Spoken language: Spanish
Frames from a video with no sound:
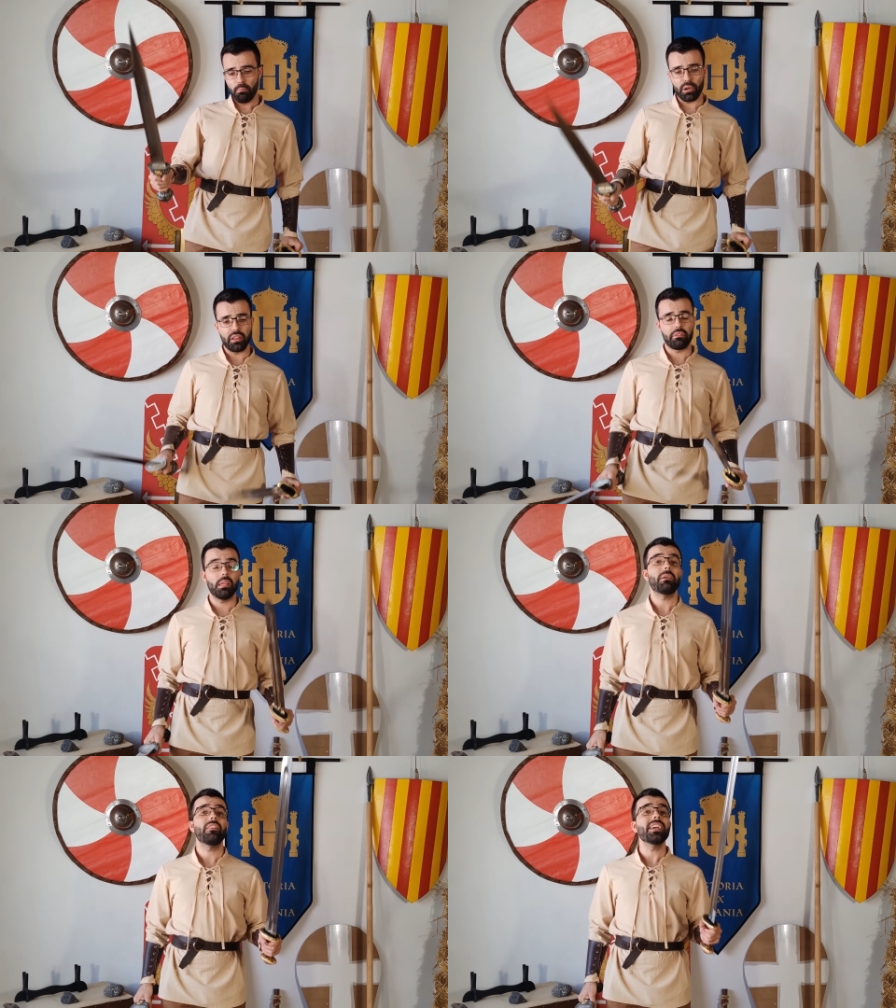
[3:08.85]
por
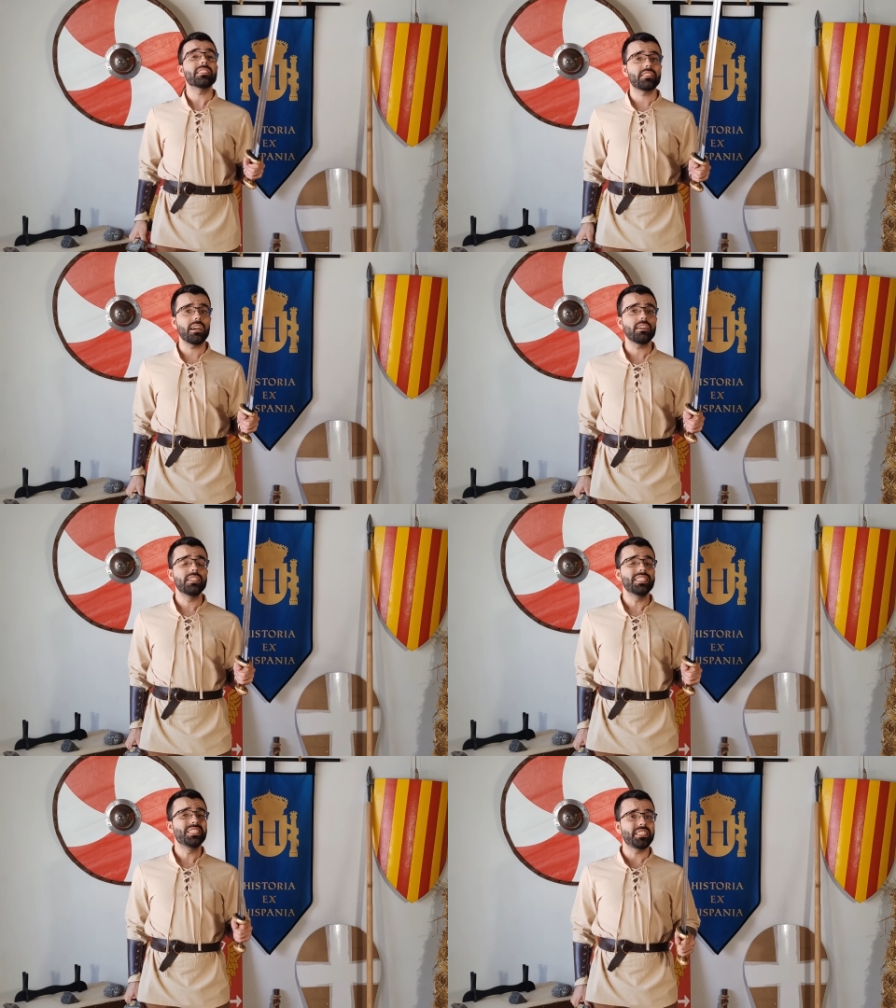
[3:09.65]
encima de esta
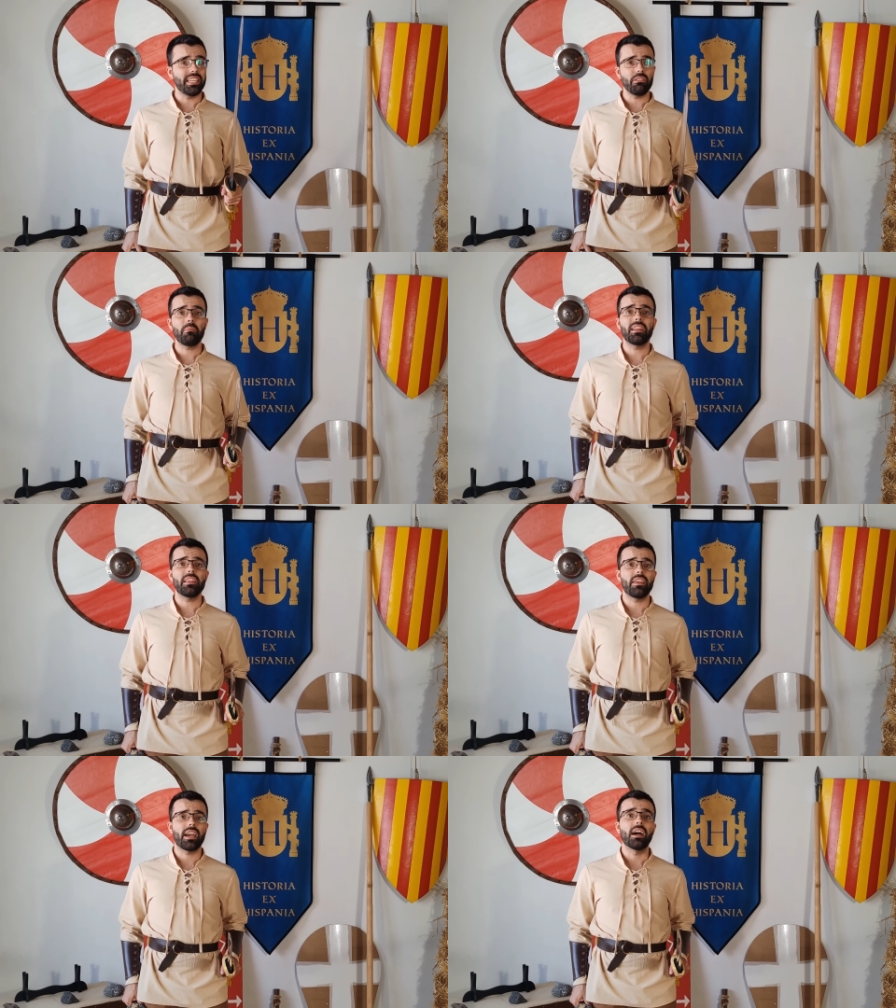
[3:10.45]
sería una mala
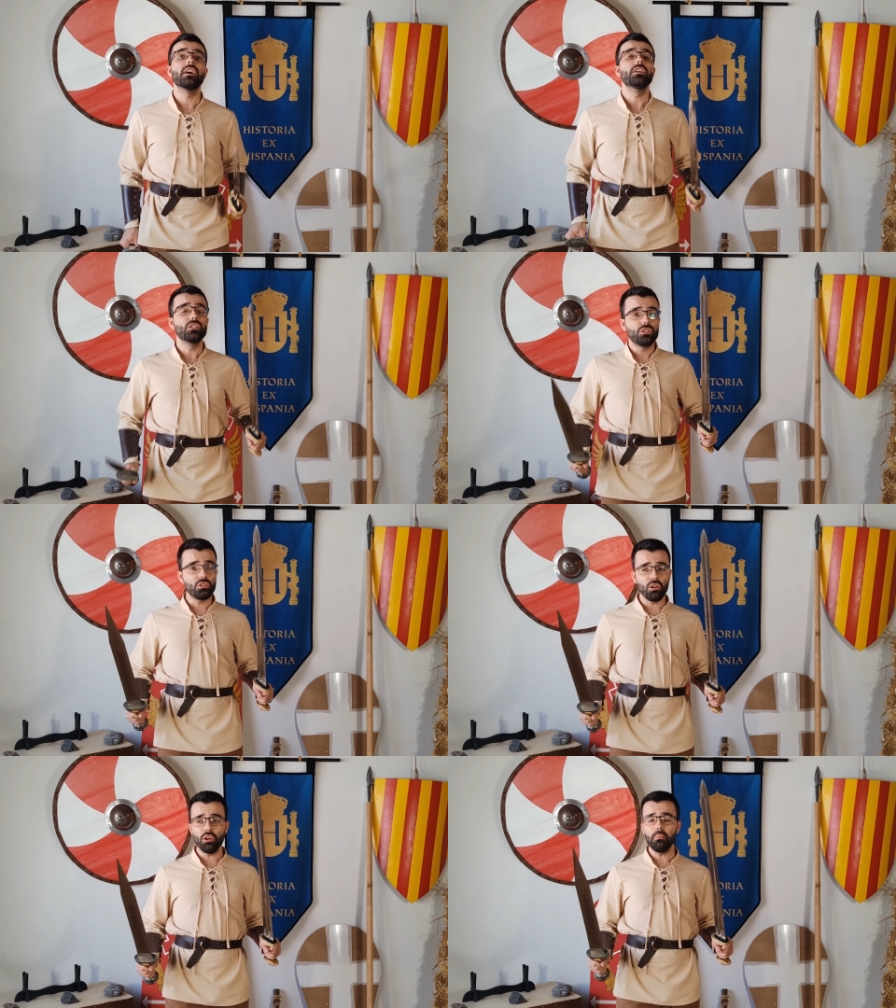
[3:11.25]
idea,
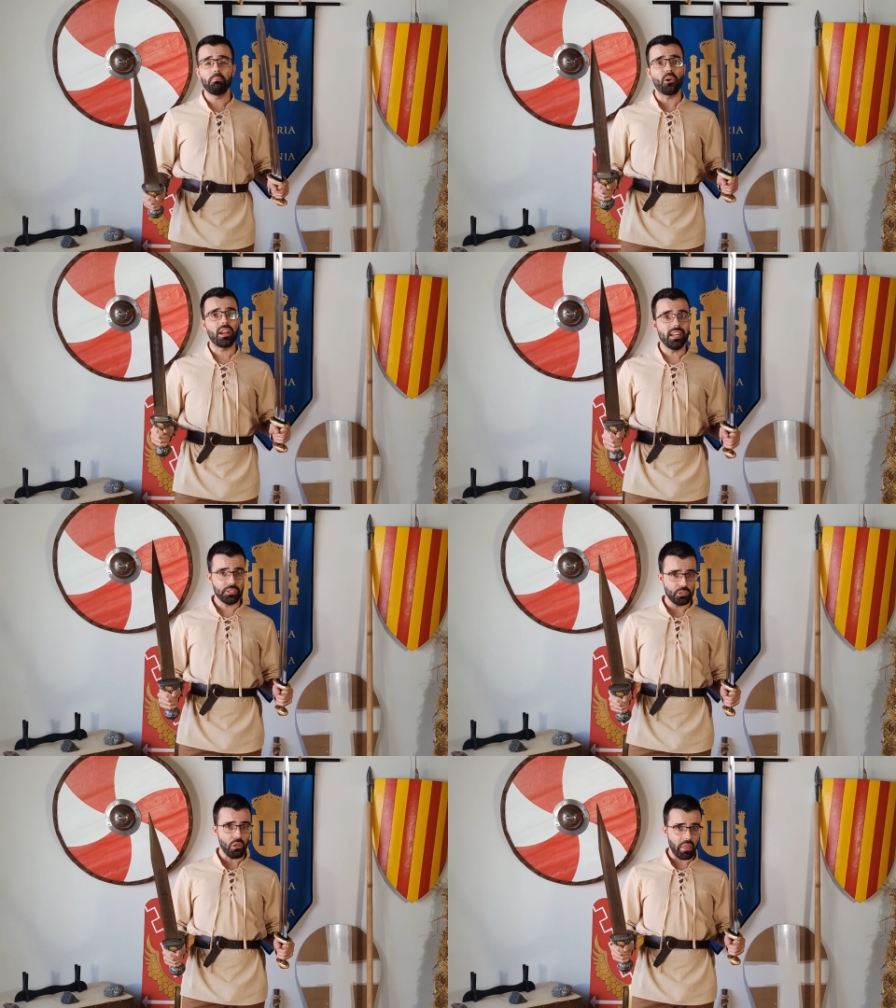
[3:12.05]
solo por el
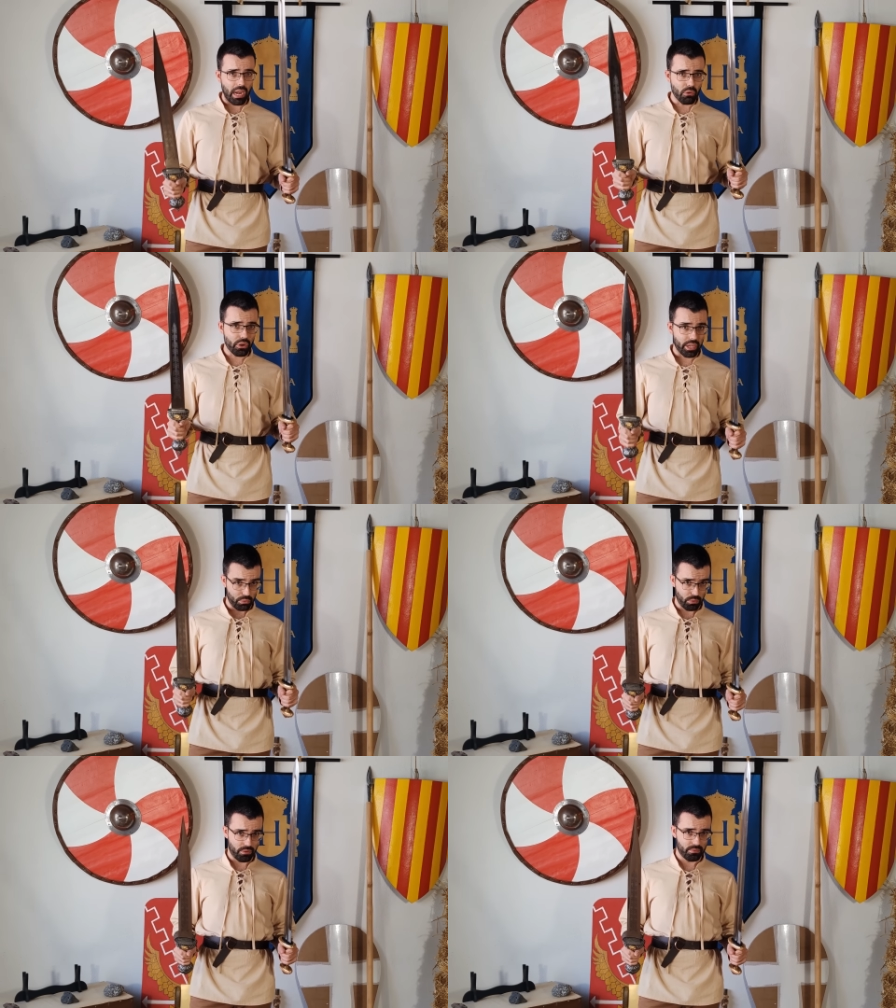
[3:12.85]
hecho de la longitud.